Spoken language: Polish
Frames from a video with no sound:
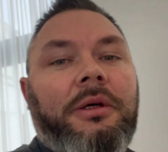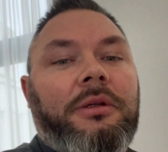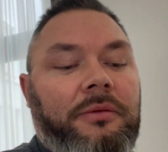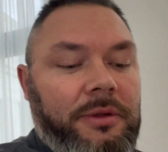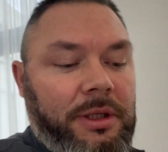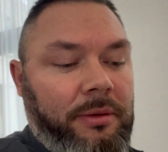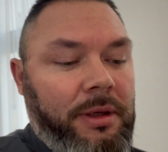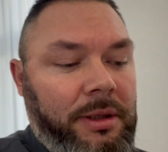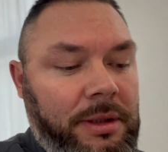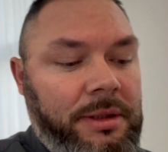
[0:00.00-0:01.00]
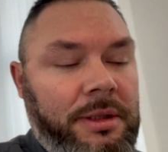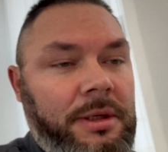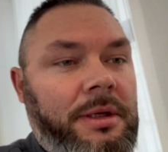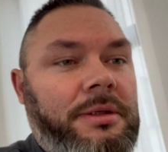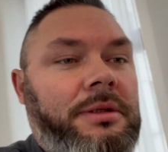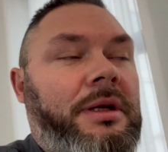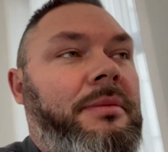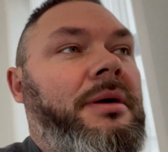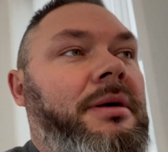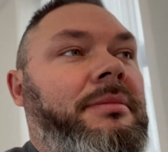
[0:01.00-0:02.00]
to widział, co tam
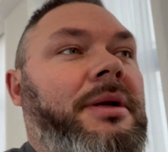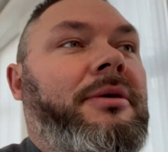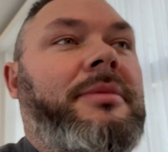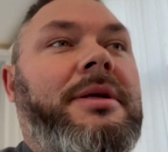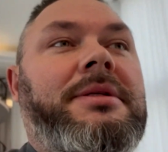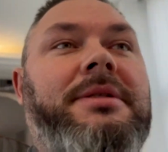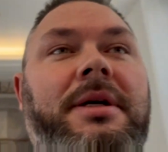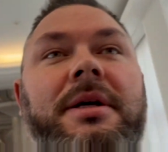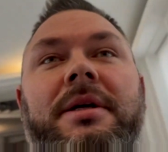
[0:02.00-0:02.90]
miało miejsce,